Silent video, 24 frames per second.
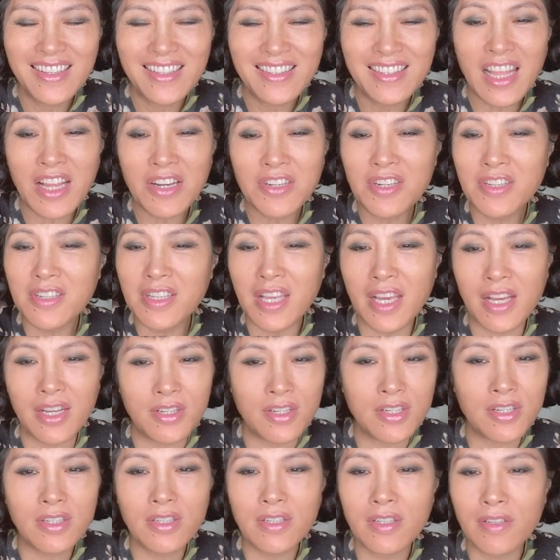但是也
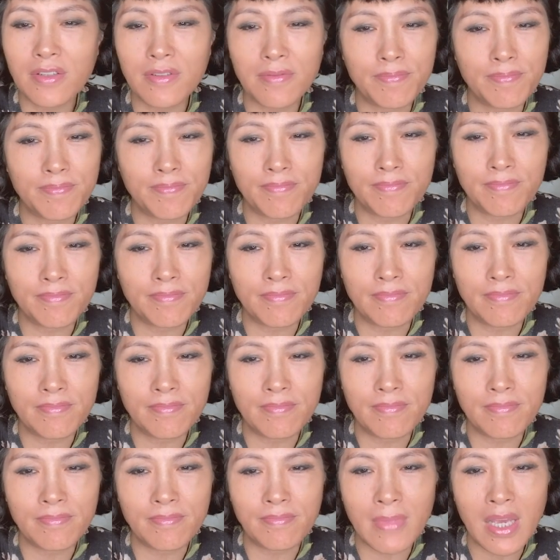是
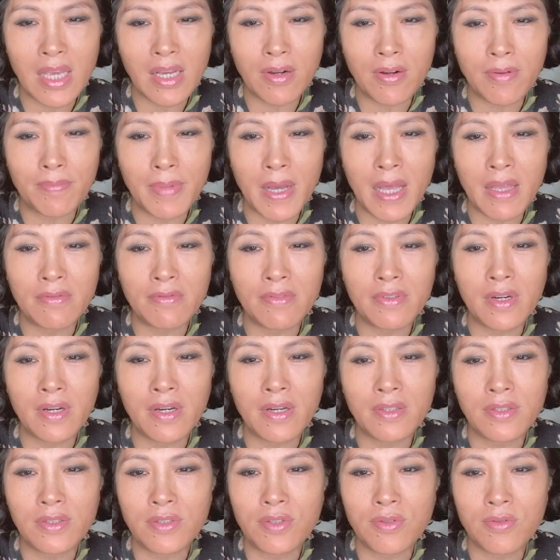嗯没有办
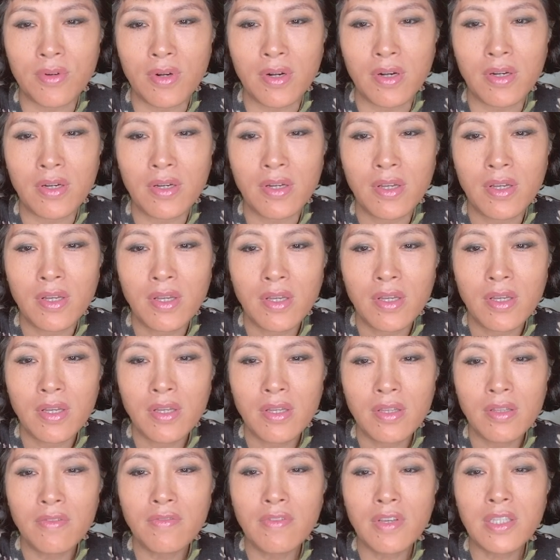法做，
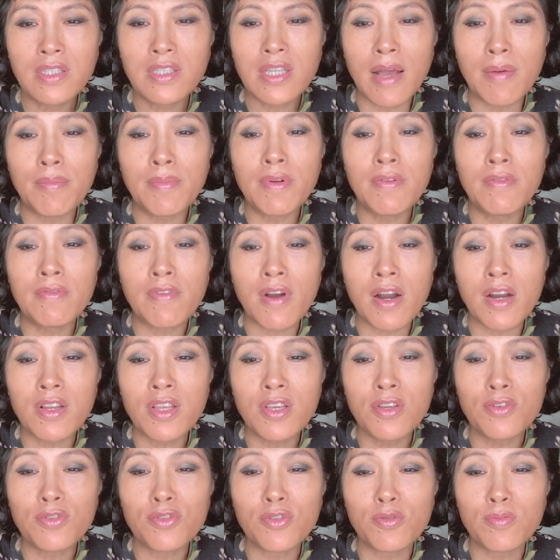因为咱们玩
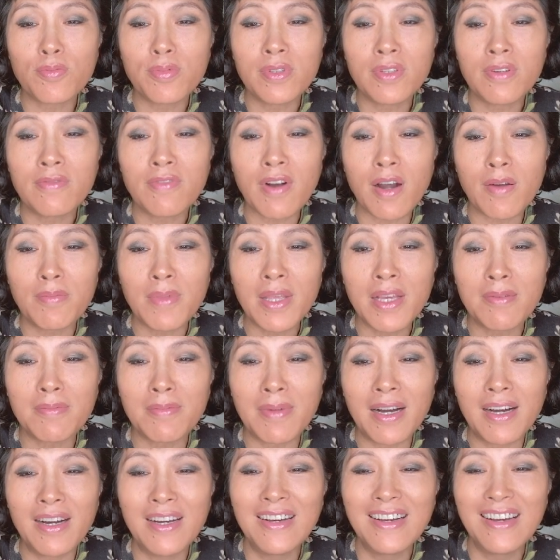艺术不能玩命
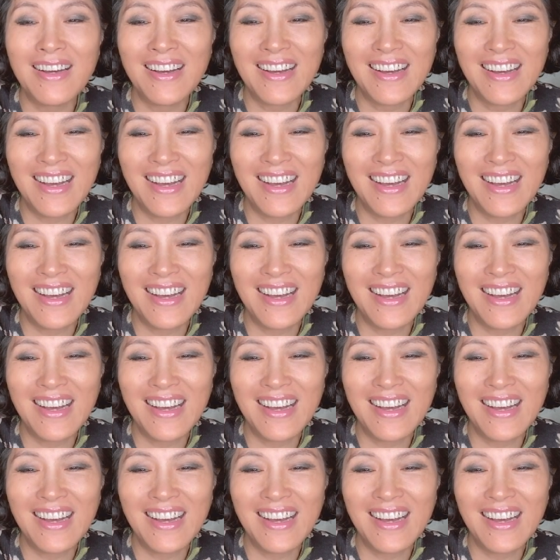嘛。哈。